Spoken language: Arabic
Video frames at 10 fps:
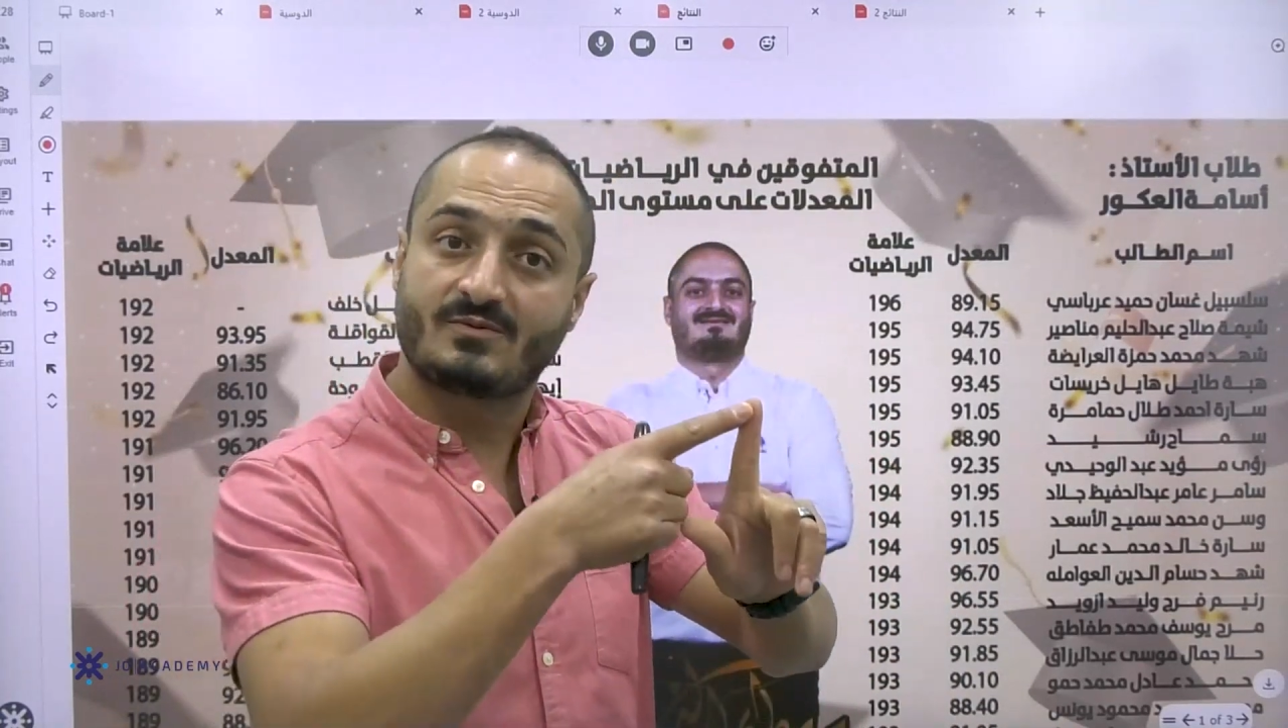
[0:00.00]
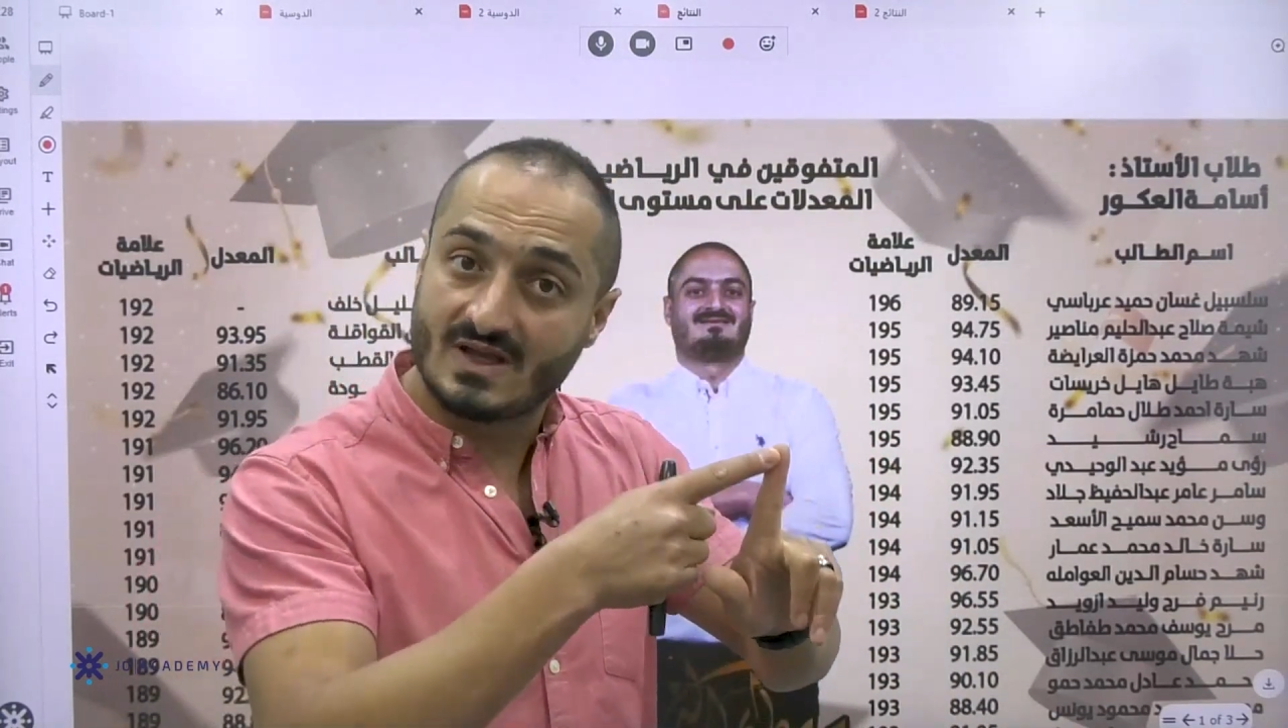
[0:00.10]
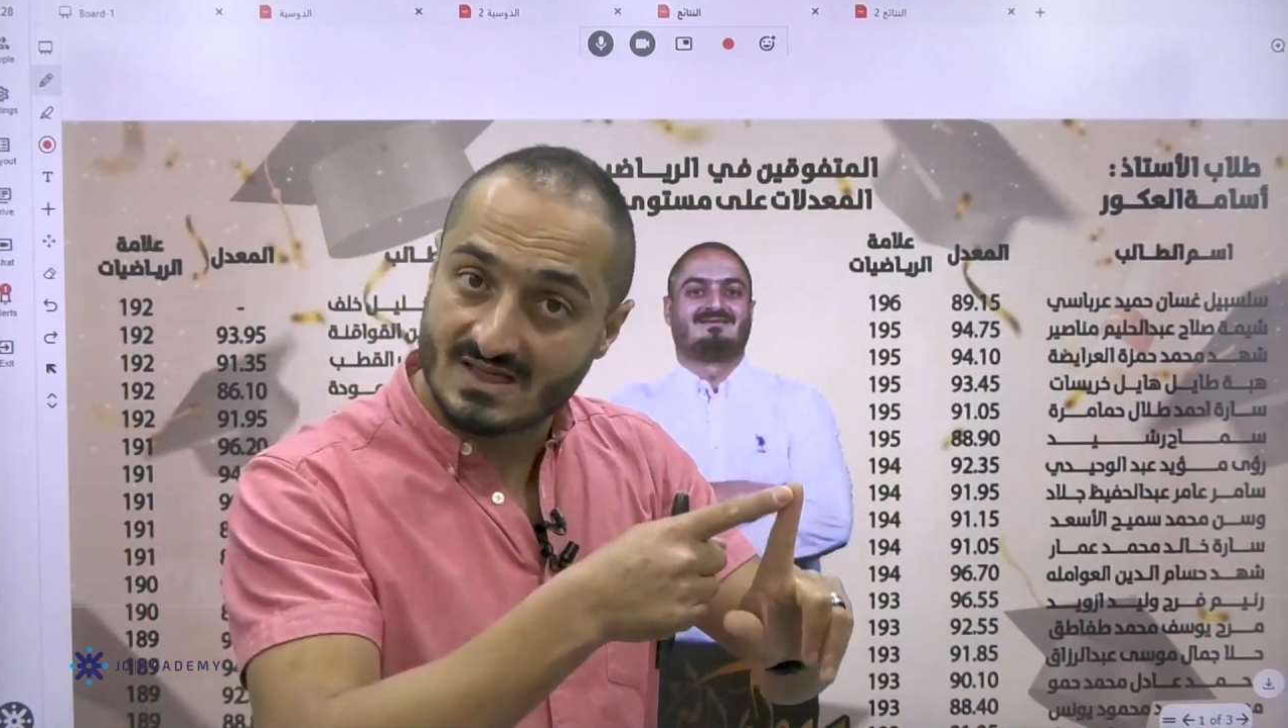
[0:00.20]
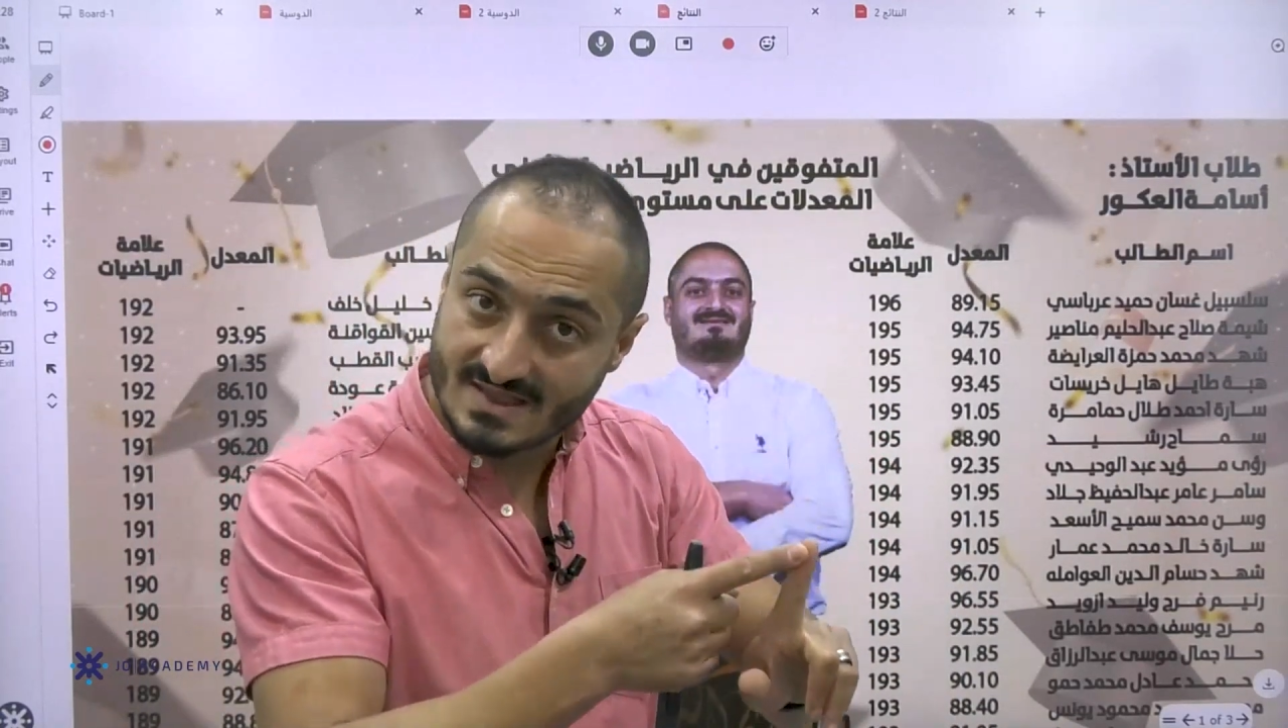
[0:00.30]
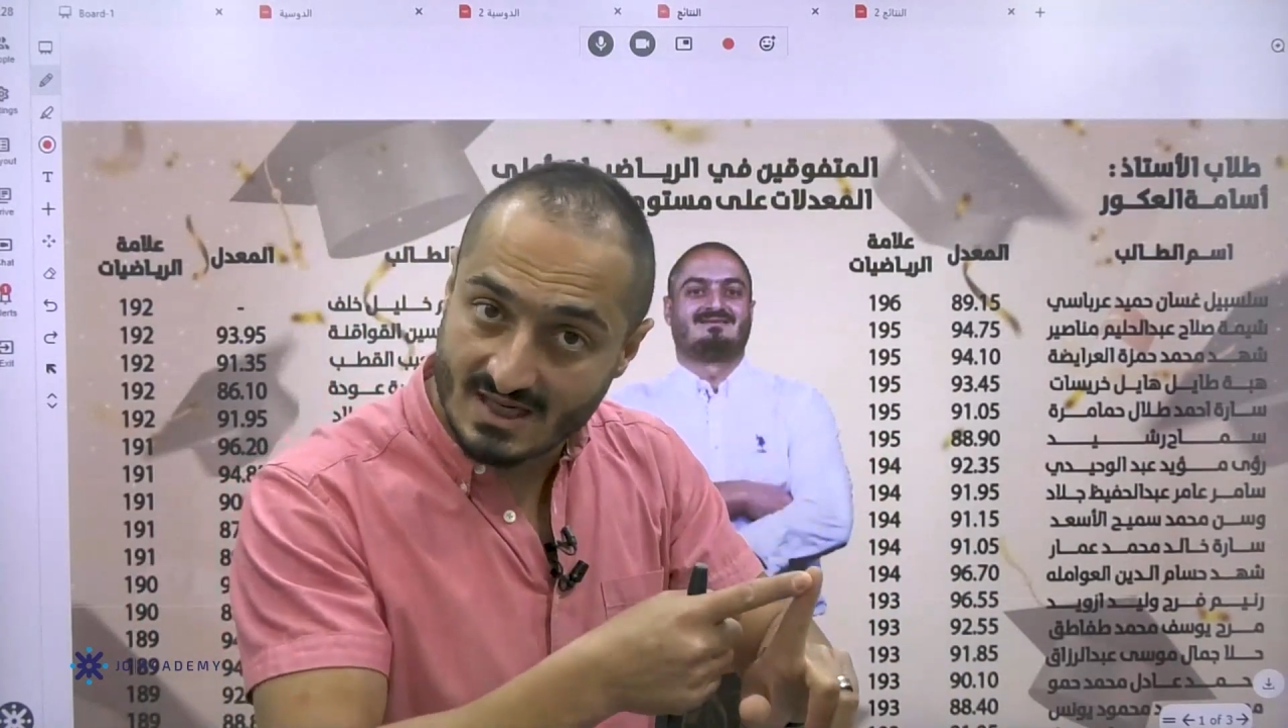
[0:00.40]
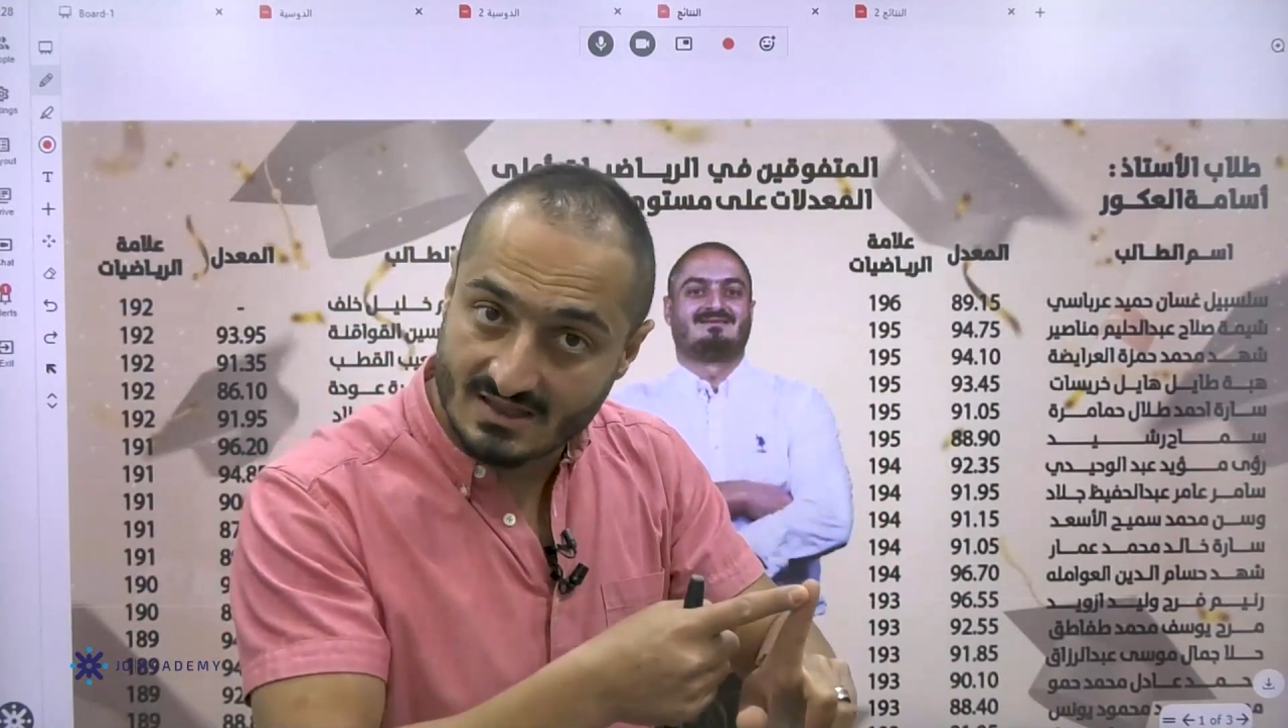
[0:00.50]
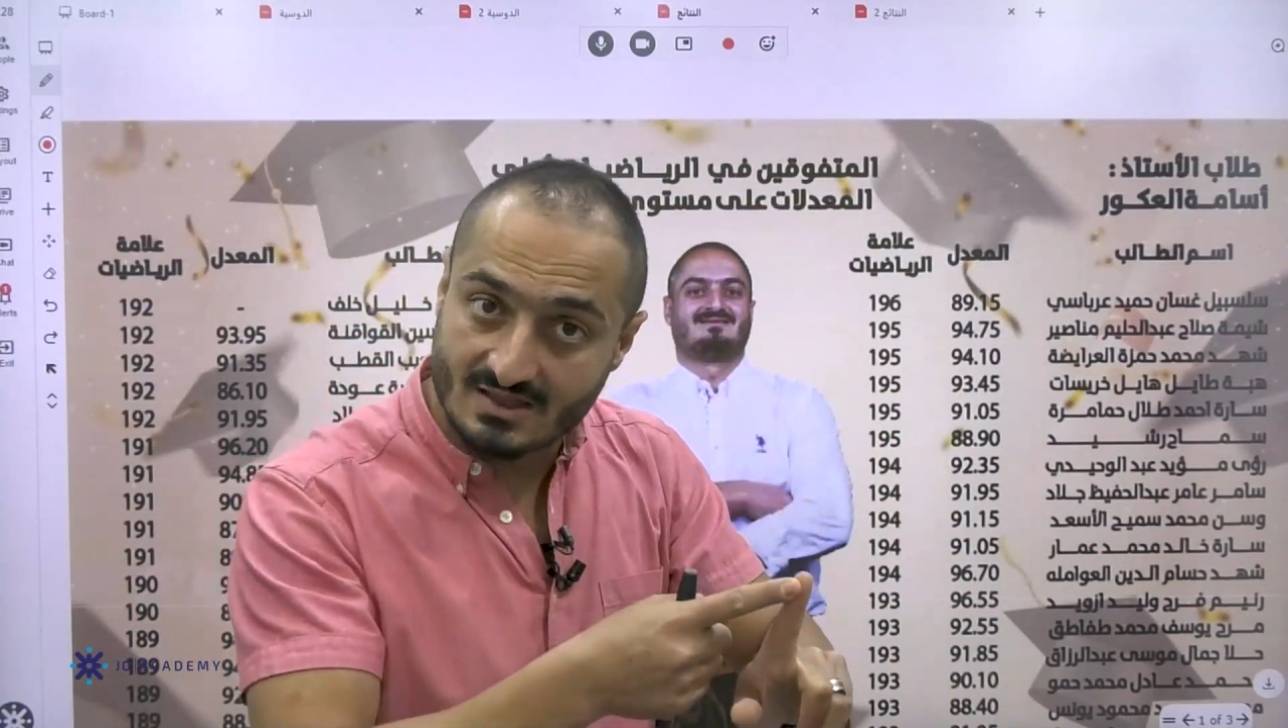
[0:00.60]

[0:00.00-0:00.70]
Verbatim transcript: فيها صلاة